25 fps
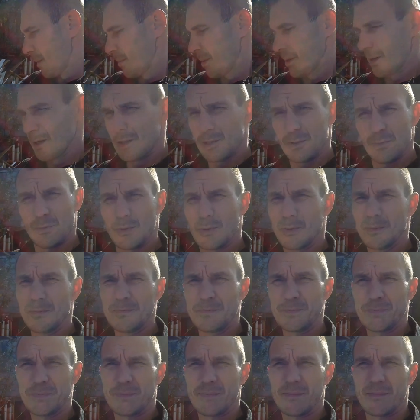
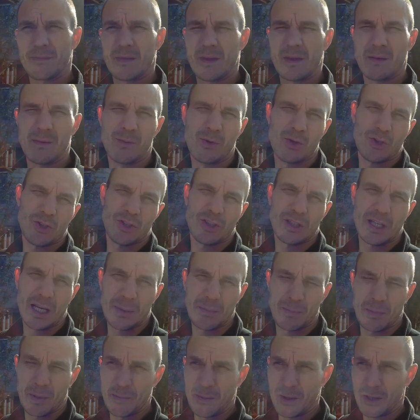Поэтому, может,
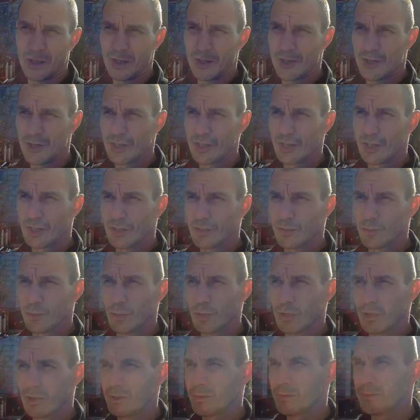так по мелочи где-то
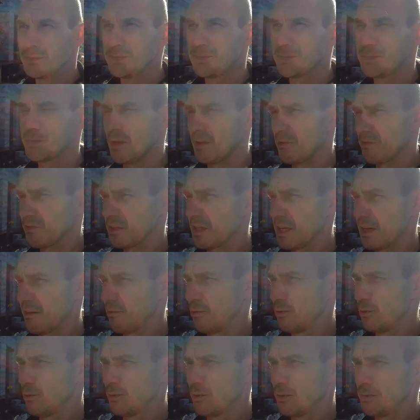что-то
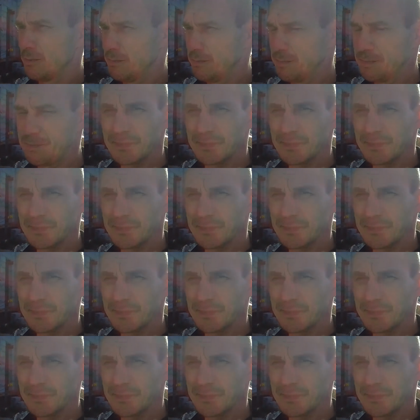вставлю, но